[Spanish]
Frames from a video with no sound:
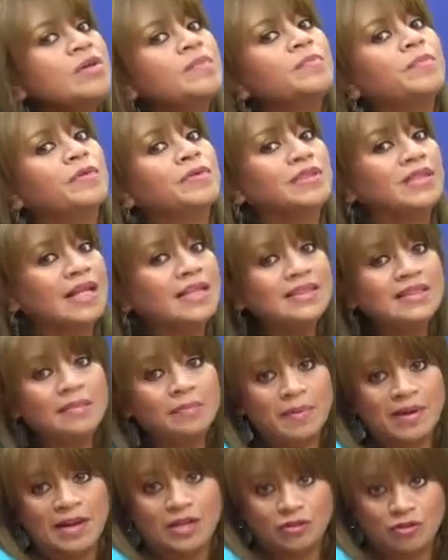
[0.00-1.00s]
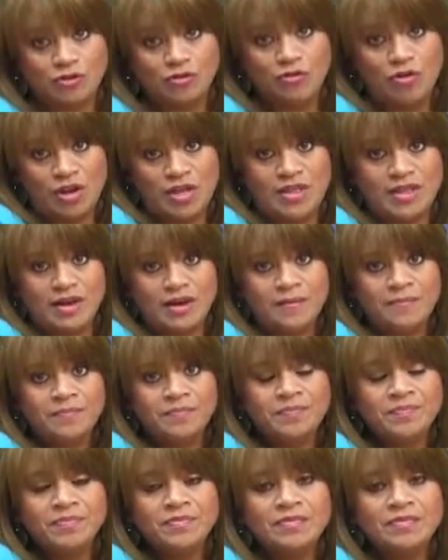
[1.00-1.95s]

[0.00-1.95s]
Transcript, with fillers: importante para todo líder.